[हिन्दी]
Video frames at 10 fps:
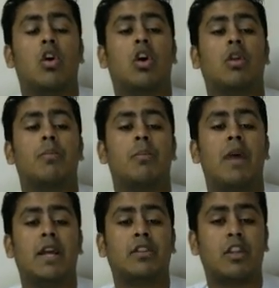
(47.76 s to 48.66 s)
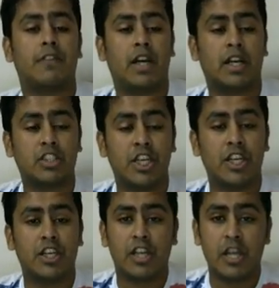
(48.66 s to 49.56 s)
और मैं सिर्फ अच्छी
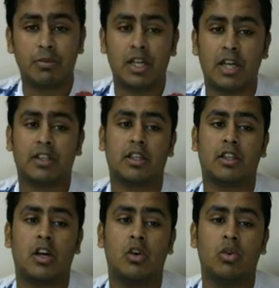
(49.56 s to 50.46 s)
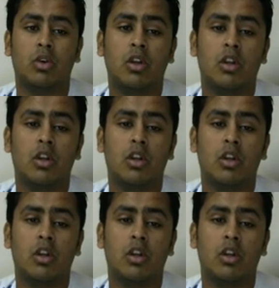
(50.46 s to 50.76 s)
टीम सेलेक्ट करता हूं